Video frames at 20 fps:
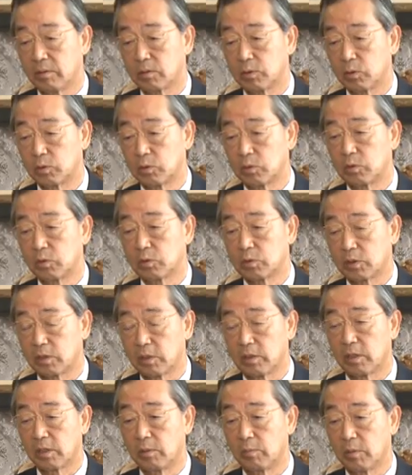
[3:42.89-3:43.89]
卒業
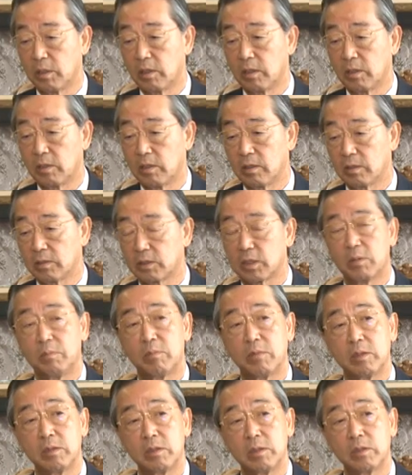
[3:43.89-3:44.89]
生が今
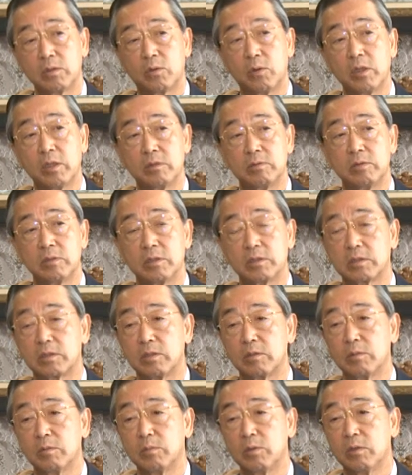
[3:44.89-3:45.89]
3万人超えるんです
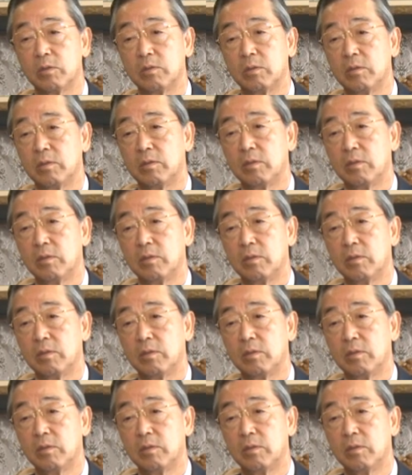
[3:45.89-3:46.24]
けども、